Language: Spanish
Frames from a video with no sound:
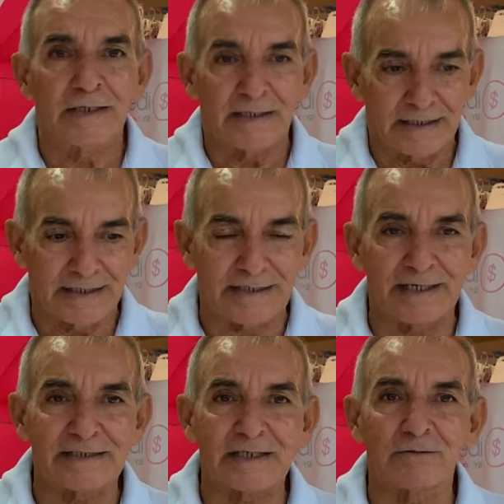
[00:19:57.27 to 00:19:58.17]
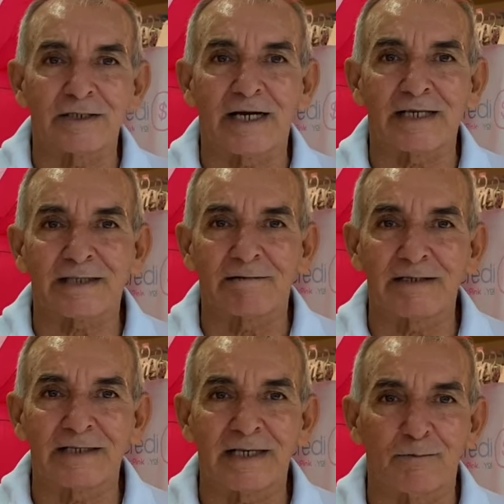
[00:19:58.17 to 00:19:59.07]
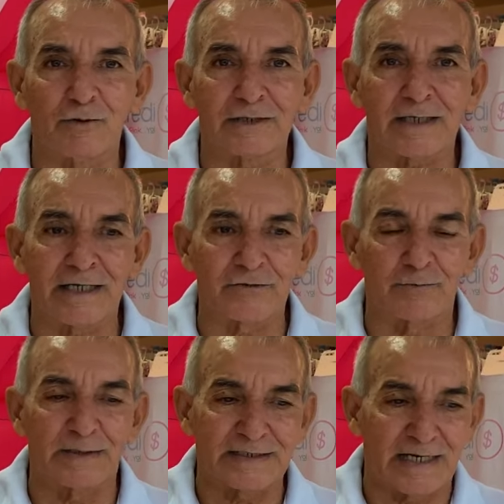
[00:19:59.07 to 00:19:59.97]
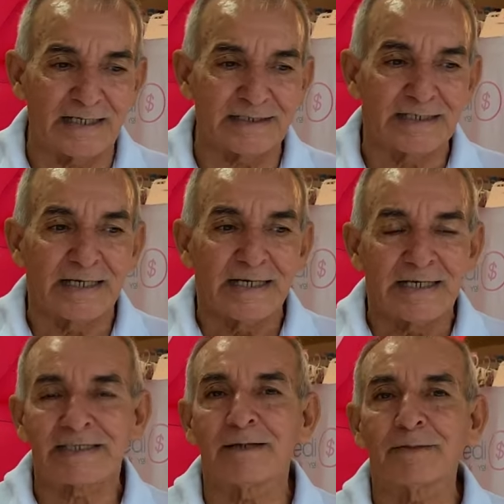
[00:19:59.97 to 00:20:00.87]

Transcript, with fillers: y quiere hacerlo llegar a través de la música y sus mensajes. Y también